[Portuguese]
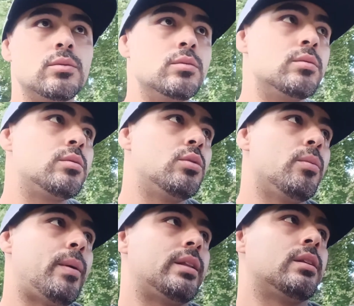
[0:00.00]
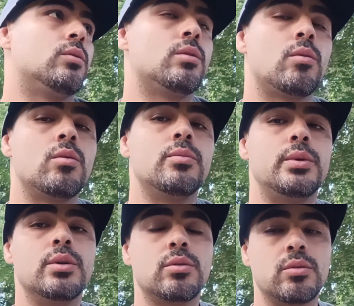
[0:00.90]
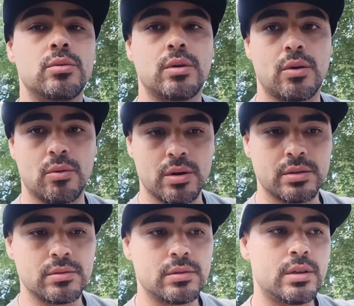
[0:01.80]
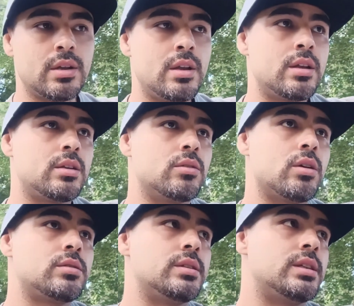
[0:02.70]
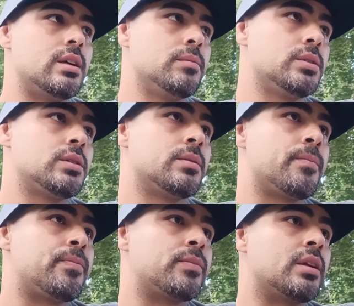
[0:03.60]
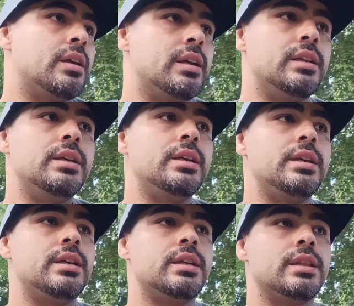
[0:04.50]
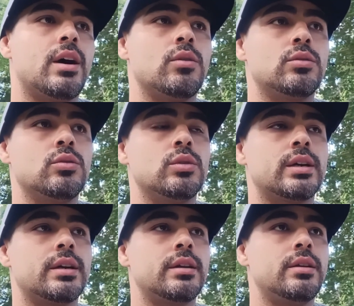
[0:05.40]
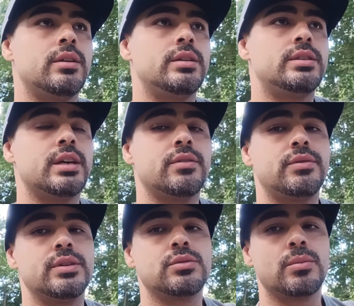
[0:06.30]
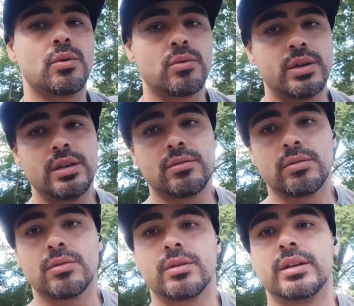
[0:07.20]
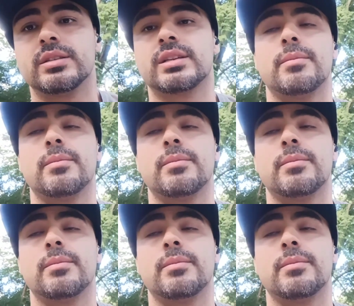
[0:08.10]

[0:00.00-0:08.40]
Um, que o patrão não cumpriu com o acordo que nós fizemos. Ele, na altura, ele tinha visto o meu currículo, ele